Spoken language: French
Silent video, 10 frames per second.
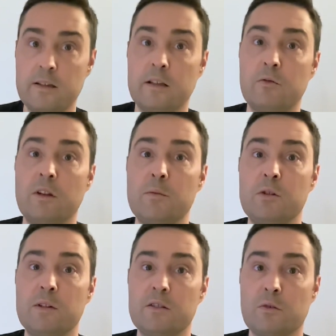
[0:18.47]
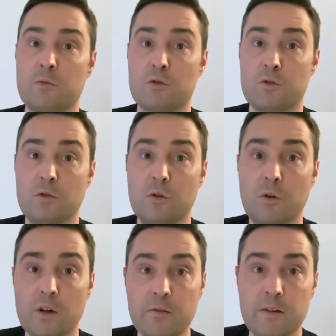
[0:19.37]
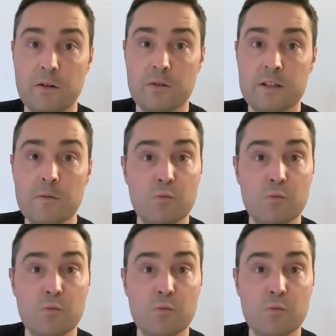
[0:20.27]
qui est une habituée des ambiances horrifiques aussi,